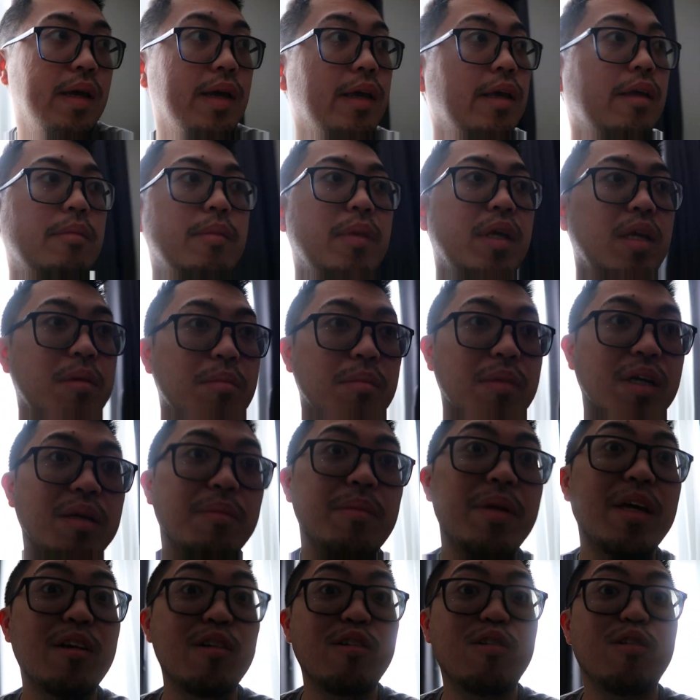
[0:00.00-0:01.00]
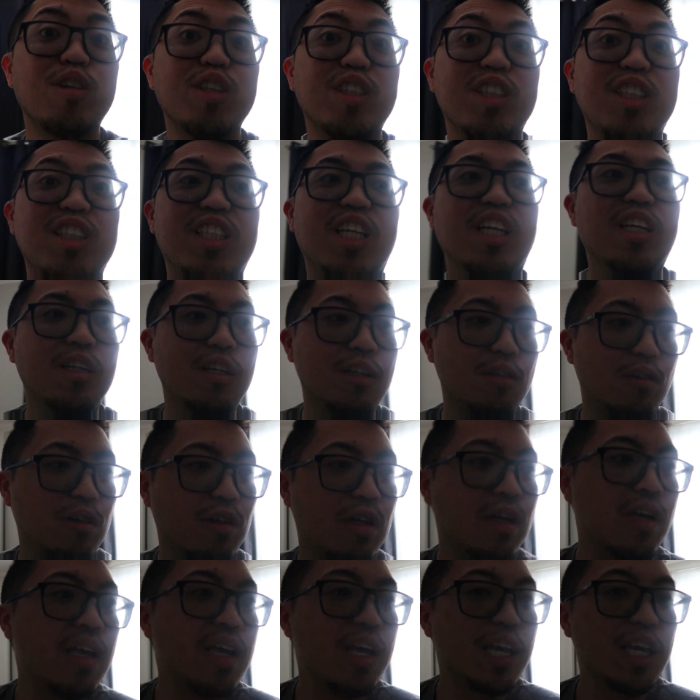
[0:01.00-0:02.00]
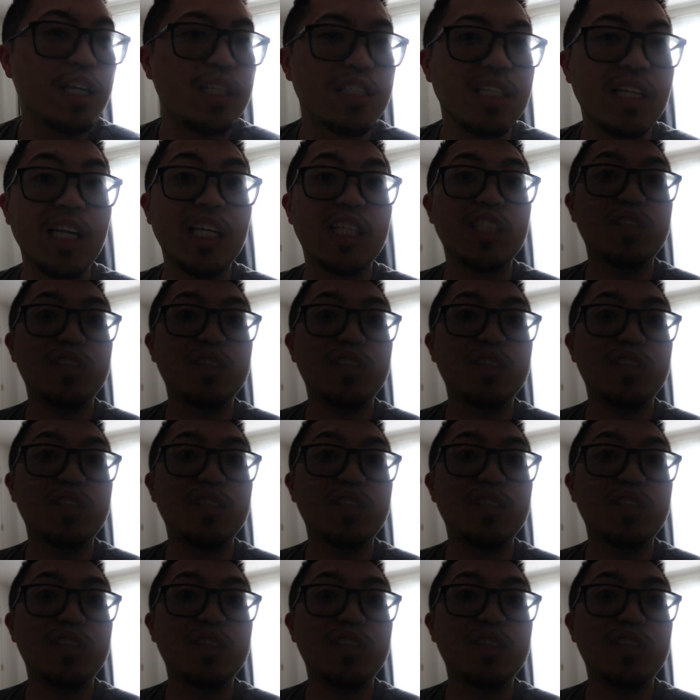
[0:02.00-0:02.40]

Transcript: Ayan, may, may meron ako i-share or sa